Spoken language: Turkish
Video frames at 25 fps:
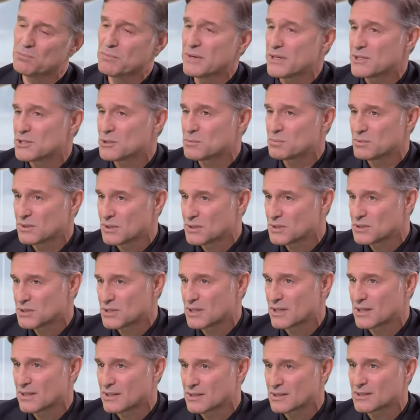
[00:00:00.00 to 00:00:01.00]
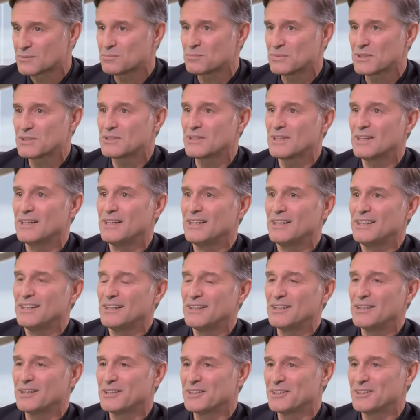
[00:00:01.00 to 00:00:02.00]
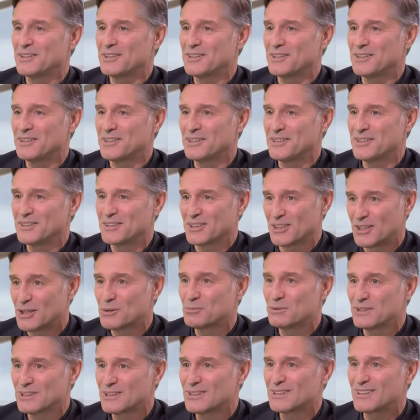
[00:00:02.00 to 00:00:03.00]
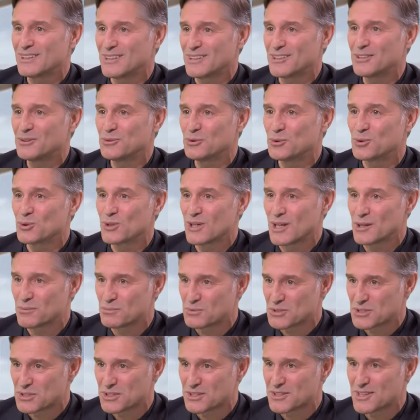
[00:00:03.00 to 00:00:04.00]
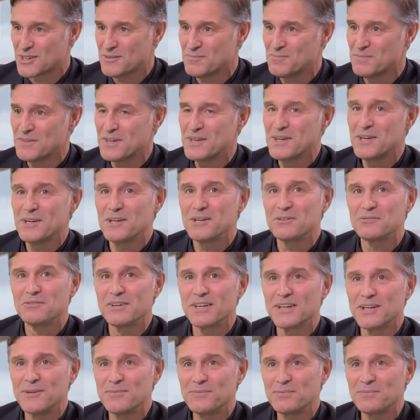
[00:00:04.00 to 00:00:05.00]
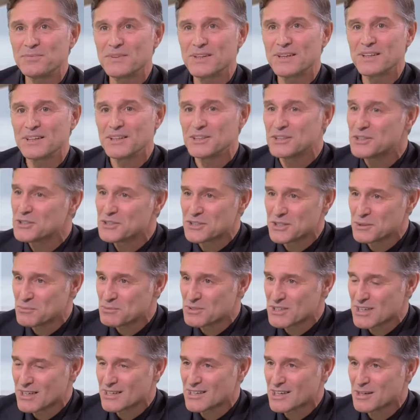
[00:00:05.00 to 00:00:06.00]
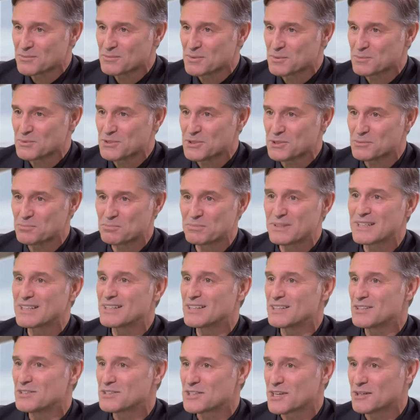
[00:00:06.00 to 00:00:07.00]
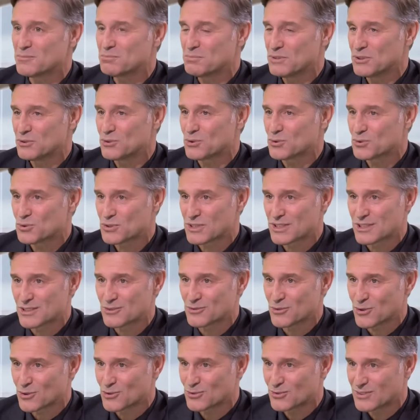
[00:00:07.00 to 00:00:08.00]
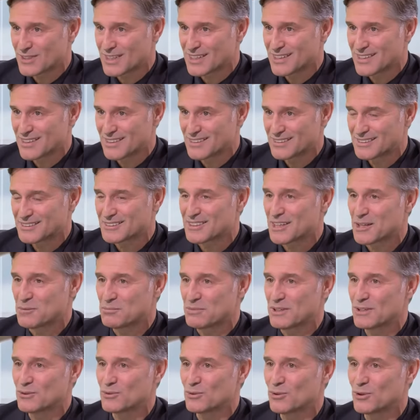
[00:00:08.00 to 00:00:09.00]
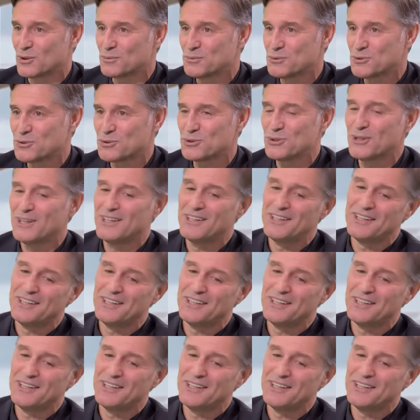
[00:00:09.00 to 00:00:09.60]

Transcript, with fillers: 5000 kişiye yakın bir e, kalabalıkla uğurlanmış ya, dedem. Ve ya. hiç kimse inanmamış. 1 Nisan 1944'te rahmetli olmuş.